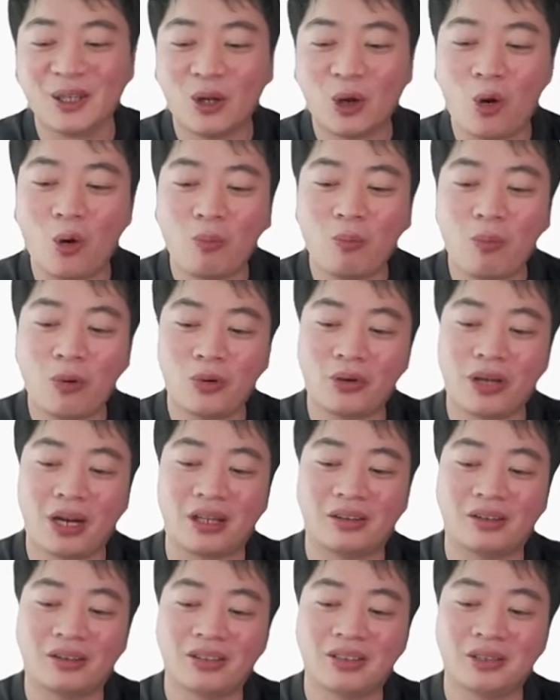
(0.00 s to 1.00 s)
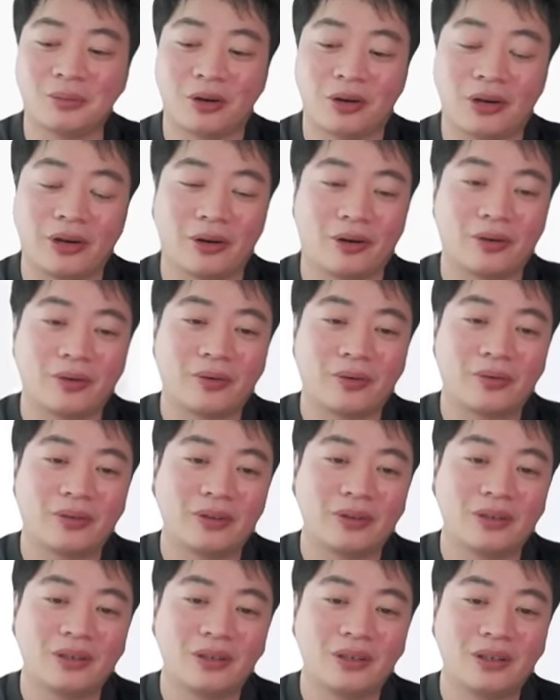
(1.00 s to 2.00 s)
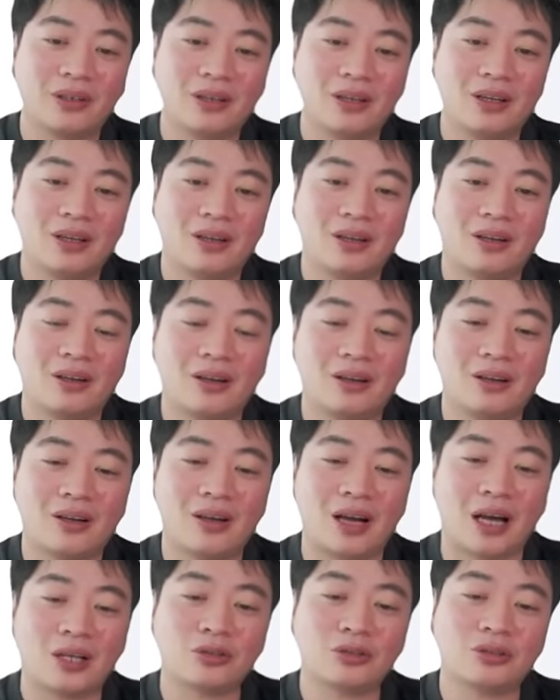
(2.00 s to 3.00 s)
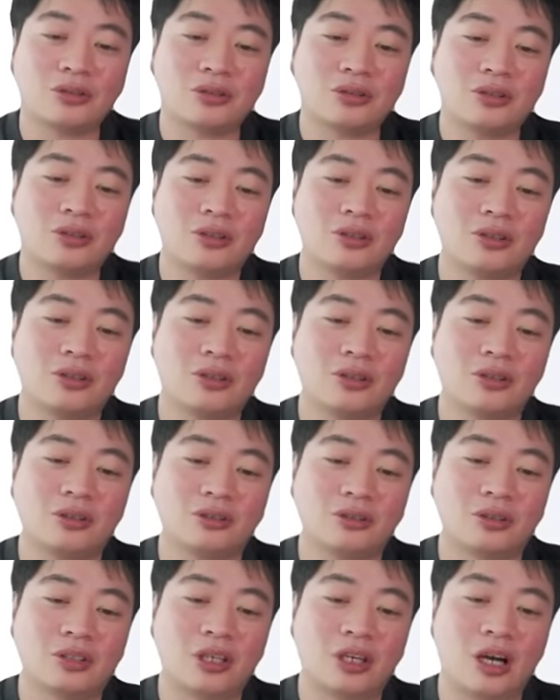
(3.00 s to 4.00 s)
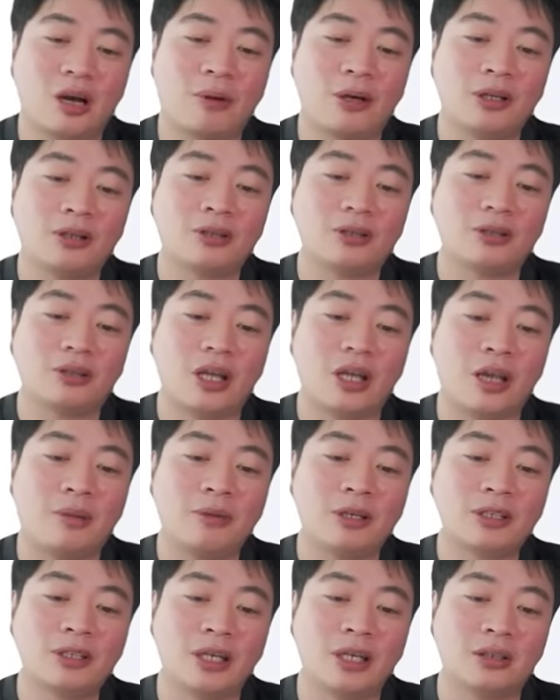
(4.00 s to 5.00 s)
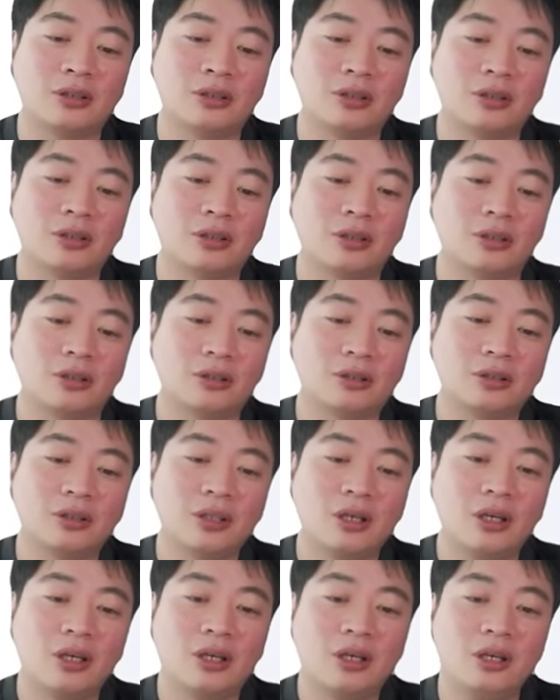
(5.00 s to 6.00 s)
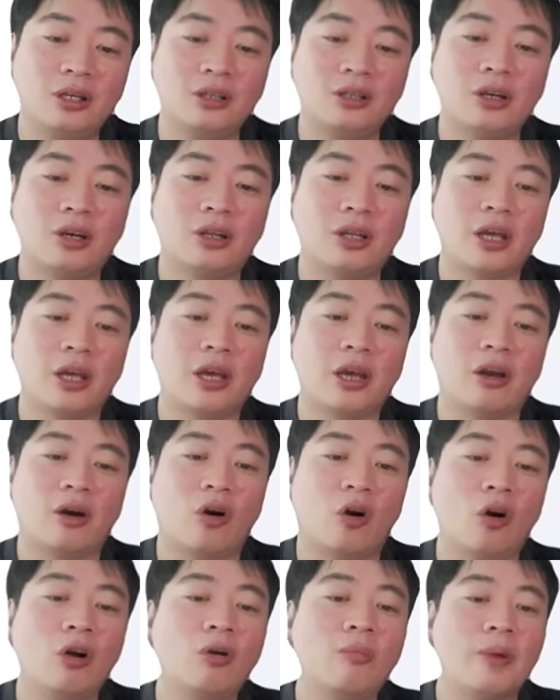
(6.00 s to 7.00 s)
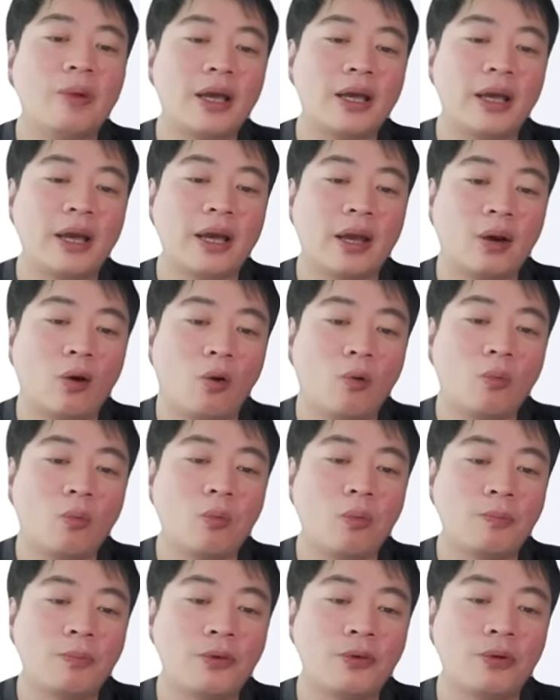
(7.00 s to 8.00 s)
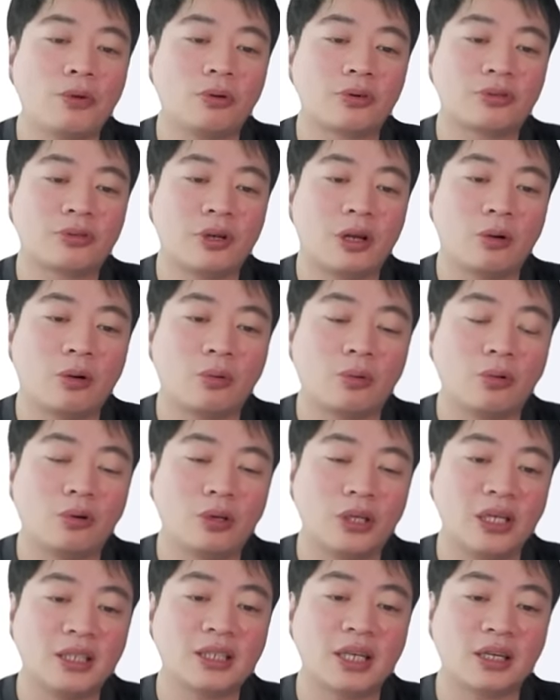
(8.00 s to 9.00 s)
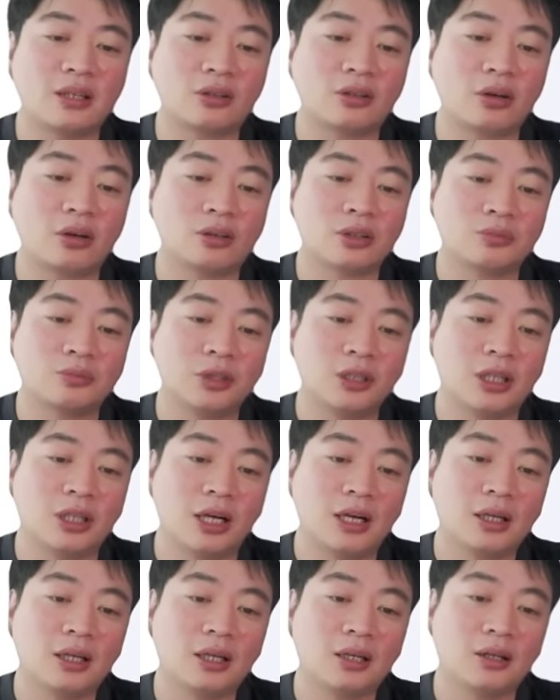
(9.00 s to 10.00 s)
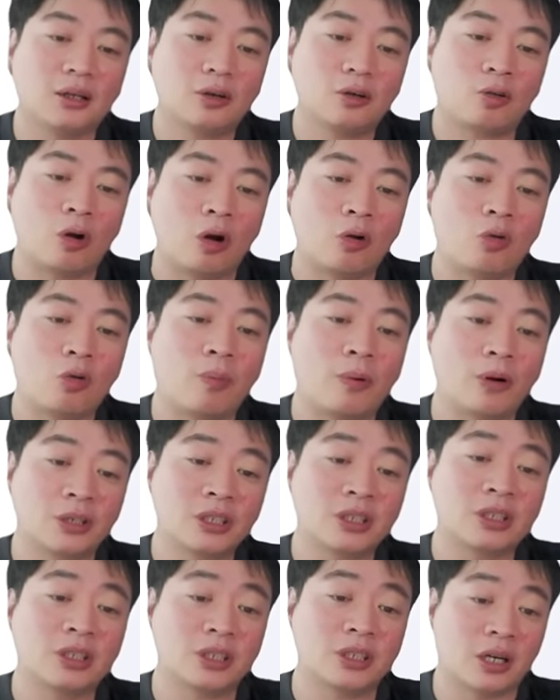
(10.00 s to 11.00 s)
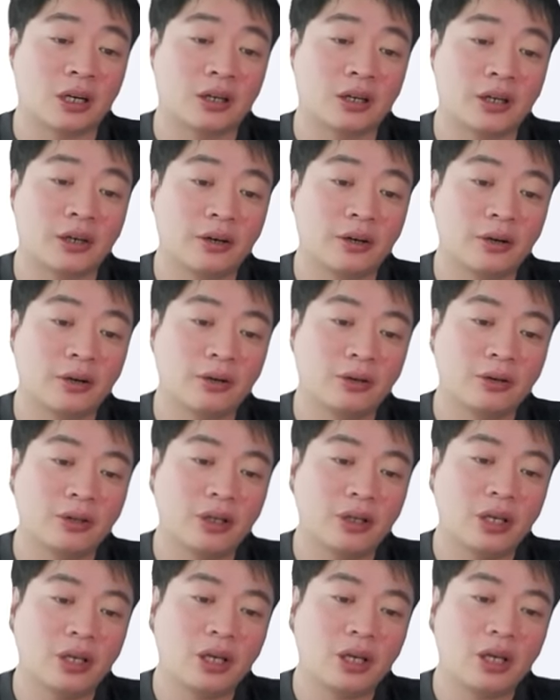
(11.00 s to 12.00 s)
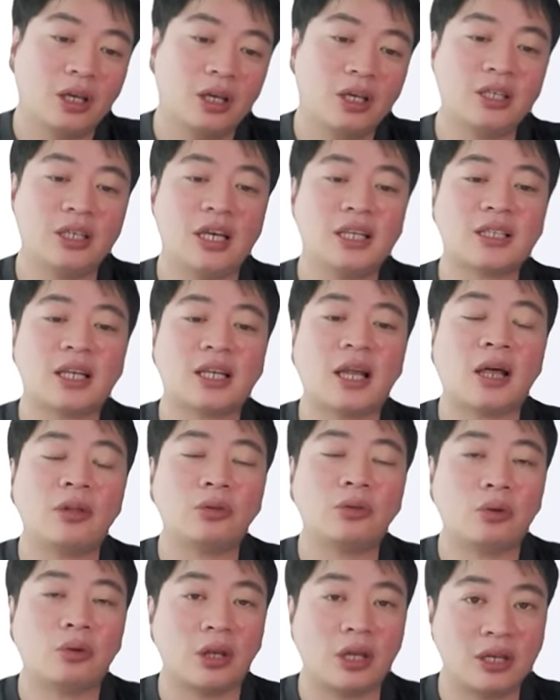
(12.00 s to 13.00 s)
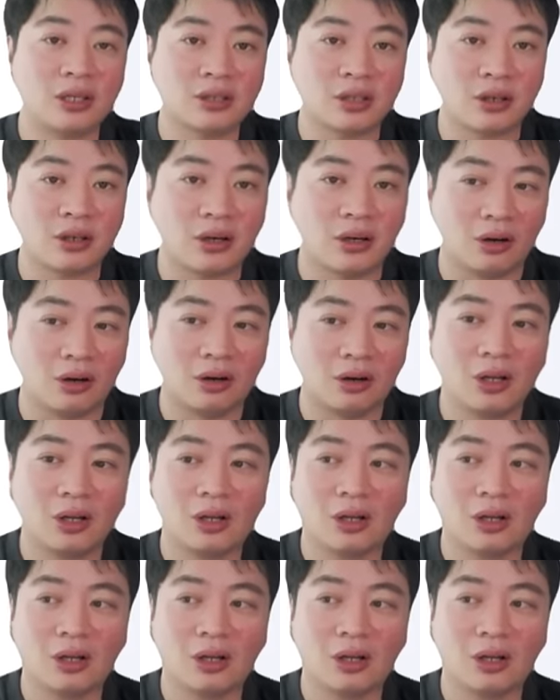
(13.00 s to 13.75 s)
홍보용이란 뜻이 뭐예요 아수스든 기가바이트든 MSI든 1년에 얼마의 홍보 비용을 쓰라고 예산이 떨어집니다. 광고 버짓이라 그래요. 이 예산 한도 내에서